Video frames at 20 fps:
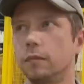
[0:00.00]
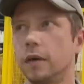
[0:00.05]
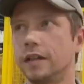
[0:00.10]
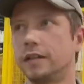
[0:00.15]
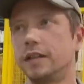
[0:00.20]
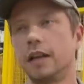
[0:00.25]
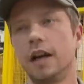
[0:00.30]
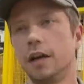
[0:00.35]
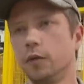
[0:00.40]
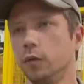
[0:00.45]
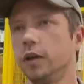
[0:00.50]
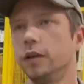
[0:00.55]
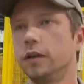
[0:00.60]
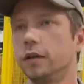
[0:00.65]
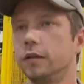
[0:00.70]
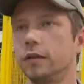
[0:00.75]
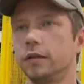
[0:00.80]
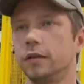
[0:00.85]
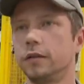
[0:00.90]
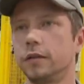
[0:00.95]
Ah c'est la nuit,
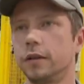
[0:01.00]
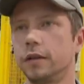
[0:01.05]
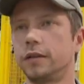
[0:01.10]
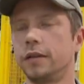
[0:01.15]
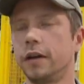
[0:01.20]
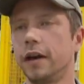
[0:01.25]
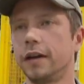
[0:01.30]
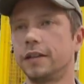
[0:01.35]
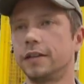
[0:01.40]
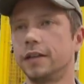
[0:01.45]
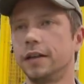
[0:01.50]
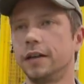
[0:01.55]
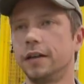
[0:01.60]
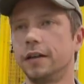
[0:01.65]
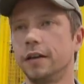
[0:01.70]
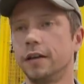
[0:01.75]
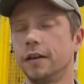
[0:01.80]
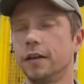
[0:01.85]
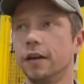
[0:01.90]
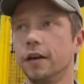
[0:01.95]
c'est vrai
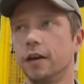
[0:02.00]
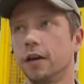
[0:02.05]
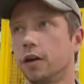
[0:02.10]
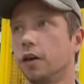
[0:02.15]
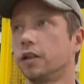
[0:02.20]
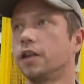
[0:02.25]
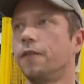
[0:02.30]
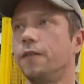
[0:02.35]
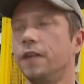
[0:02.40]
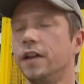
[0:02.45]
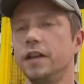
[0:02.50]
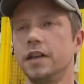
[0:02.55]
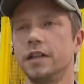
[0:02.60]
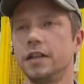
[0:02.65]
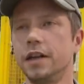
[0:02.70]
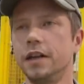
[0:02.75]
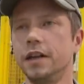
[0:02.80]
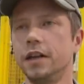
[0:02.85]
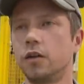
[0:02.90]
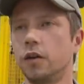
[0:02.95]
que Quand ça fait des
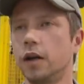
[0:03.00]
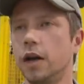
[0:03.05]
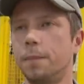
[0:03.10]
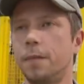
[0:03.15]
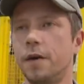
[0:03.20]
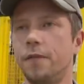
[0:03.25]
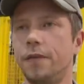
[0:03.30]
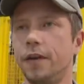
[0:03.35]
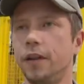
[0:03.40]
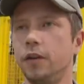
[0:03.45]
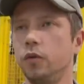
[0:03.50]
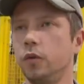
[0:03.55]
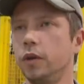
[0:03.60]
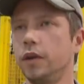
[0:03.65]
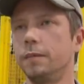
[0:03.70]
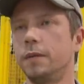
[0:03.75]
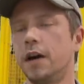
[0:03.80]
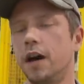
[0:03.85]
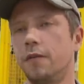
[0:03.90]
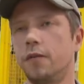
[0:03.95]
années qu'on n'a pas fait de
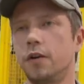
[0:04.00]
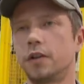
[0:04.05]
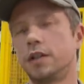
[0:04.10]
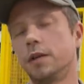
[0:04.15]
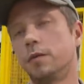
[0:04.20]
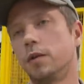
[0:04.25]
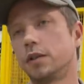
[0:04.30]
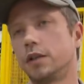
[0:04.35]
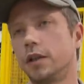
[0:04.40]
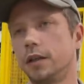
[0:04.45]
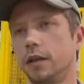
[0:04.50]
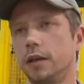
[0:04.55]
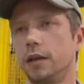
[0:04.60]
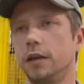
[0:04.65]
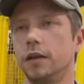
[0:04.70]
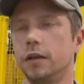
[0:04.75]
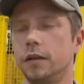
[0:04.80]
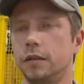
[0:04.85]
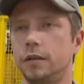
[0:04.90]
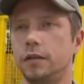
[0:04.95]
nuit, bah forcément
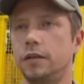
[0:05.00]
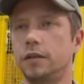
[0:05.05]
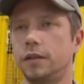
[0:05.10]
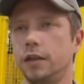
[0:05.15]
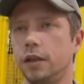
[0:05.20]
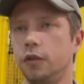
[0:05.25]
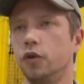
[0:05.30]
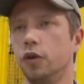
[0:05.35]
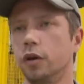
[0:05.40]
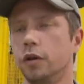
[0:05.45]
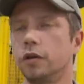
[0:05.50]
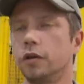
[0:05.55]
c'est dur.